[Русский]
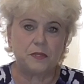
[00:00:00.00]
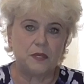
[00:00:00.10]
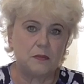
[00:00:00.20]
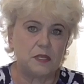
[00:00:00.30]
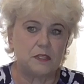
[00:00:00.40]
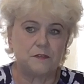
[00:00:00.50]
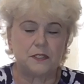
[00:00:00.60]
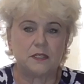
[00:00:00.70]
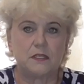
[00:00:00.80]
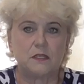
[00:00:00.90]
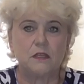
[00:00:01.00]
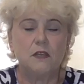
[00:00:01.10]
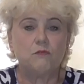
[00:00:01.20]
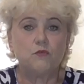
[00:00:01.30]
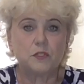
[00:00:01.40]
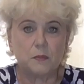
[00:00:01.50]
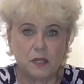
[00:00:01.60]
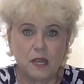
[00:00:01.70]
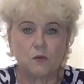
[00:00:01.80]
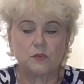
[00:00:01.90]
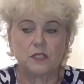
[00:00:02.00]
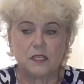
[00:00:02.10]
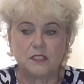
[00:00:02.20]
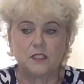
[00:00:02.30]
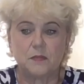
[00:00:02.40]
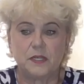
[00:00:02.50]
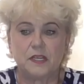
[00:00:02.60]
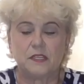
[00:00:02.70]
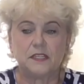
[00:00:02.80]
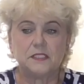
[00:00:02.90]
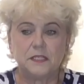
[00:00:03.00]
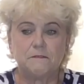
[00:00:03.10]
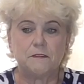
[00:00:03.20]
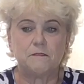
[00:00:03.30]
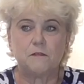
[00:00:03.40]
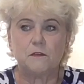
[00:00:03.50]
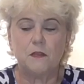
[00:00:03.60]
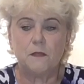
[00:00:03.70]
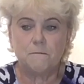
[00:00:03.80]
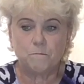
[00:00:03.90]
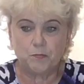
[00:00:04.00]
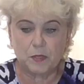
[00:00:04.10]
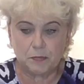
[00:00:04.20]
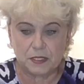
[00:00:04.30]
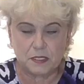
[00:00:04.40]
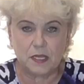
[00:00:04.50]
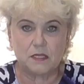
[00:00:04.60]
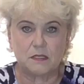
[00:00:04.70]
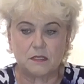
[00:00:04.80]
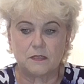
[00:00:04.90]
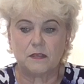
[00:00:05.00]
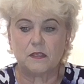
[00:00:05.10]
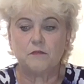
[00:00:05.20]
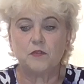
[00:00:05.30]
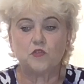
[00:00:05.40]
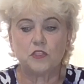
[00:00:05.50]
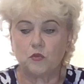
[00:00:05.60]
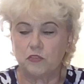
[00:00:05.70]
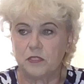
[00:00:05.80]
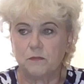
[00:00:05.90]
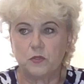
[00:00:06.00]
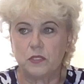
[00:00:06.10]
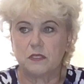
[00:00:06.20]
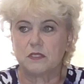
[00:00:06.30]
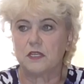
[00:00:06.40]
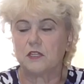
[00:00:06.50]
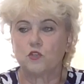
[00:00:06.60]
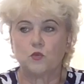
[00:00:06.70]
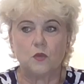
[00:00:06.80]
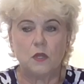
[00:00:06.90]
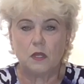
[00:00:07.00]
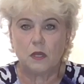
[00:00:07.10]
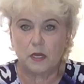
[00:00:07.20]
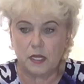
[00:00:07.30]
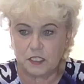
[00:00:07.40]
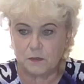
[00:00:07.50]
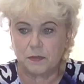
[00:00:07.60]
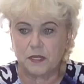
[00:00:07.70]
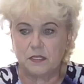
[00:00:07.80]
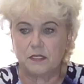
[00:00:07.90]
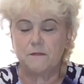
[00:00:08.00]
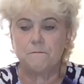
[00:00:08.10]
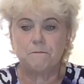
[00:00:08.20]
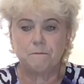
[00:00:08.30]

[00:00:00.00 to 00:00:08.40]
перемены, все эти... Ну, сибиряк он и есть сибиряк. Если вы его посадите, вы уже точно будете знать, что эти плоды